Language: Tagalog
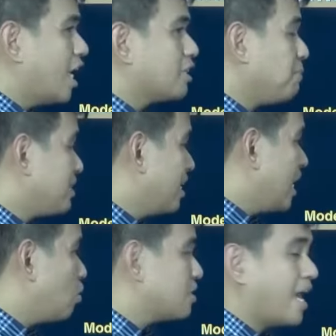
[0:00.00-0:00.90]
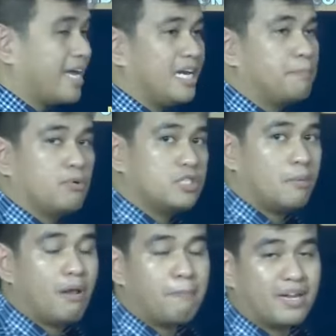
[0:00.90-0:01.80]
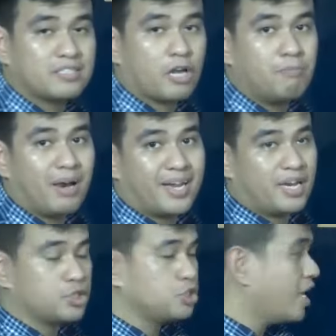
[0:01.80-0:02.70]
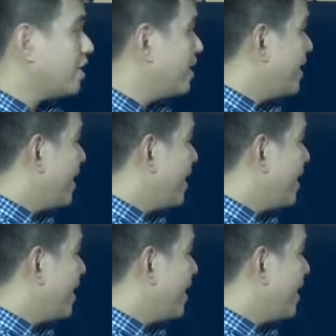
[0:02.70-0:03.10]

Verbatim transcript: at Mindanao dahil posible pa rin tayong makaranas dyan